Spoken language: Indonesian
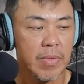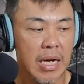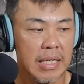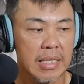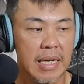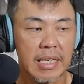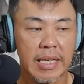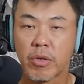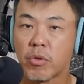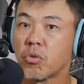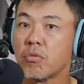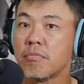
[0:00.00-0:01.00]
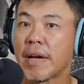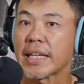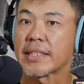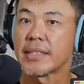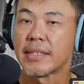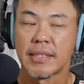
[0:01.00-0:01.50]
ada Q2
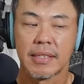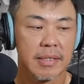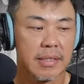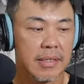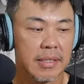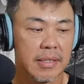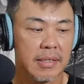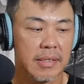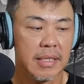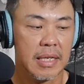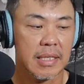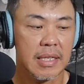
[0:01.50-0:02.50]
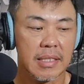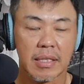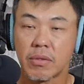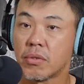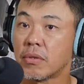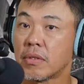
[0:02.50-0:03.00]
Max seharga
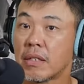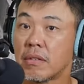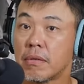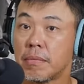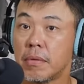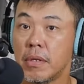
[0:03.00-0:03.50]
1.075.